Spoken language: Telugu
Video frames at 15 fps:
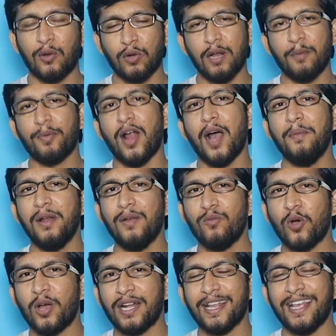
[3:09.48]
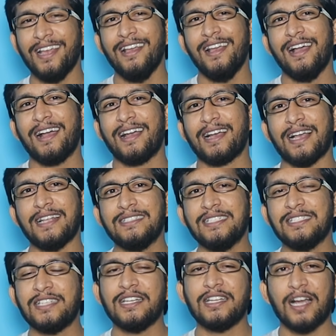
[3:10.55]
వాళ్ళకున్న ప్రాబ్లం ఒకటే
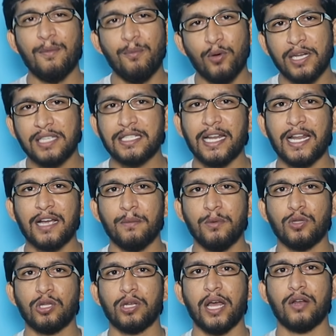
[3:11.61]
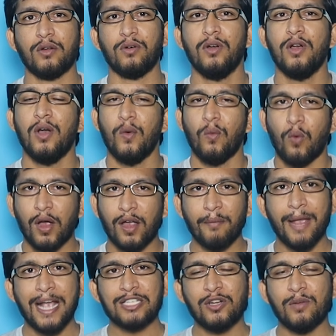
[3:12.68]
కన్సిస్టెంట్గా బౌలింగ్ చేయలేకపోతున్నారు ఒక
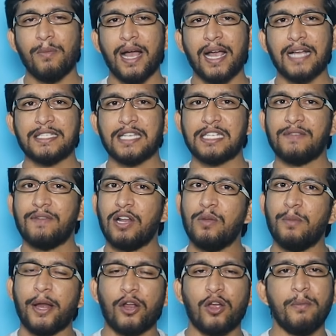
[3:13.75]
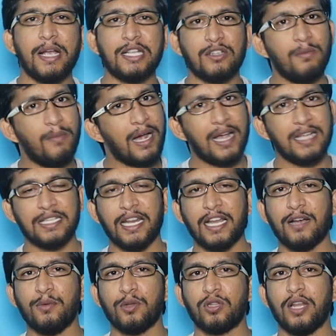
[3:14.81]
మ్యాచ్లో బాగా చేసిన వాళ్ళు మరొక మ్యాచ్లో బాగా
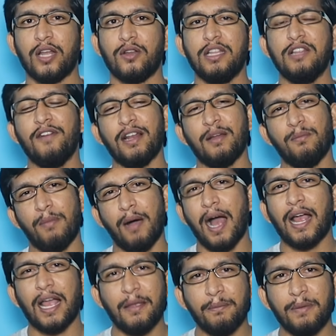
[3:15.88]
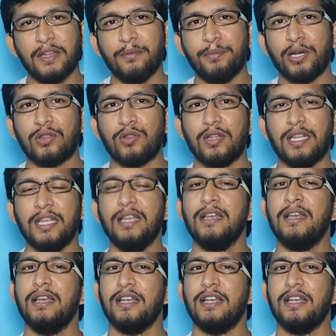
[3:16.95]
చేయలేకపోతున్నారు ఇది వాళ్ళని బాగా ఇబ్బంది పెడుతుంది